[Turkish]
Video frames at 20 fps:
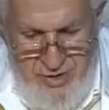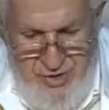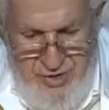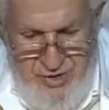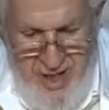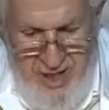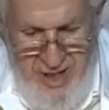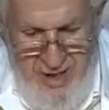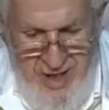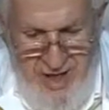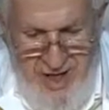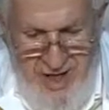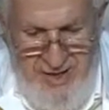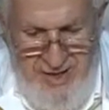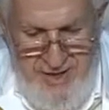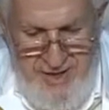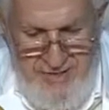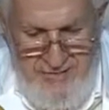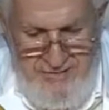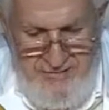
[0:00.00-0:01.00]
şeyhan
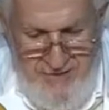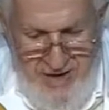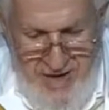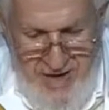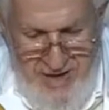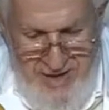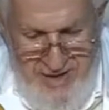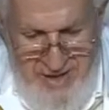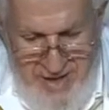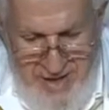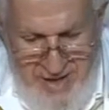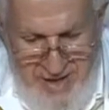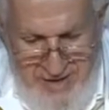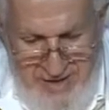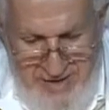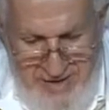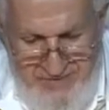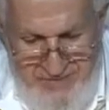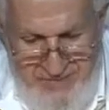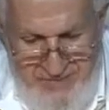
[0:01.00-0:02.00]
faniyen
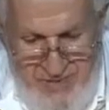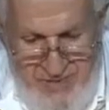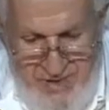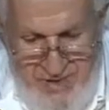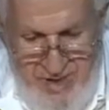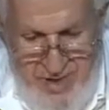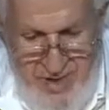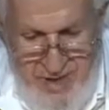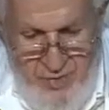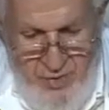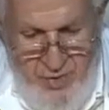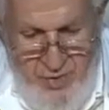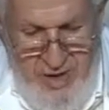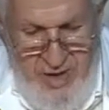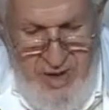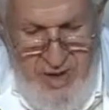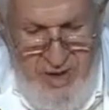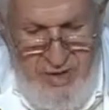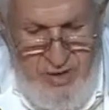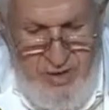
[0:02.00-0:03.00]

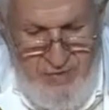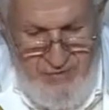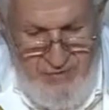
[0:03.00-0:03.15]
ve la